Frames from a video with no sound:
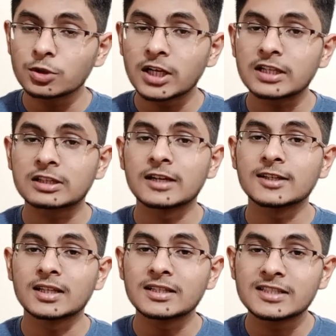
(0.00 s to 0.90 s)
उधर इतना
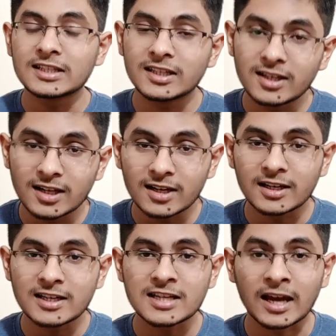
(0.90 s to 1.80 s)
ज़्यादा इंजीनियरिंग का
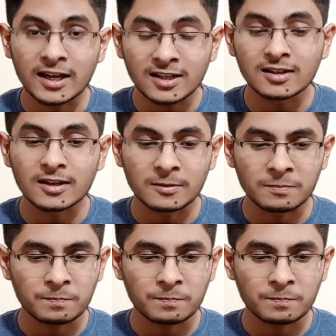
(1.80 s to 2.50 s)
क्रेज है ही नहीं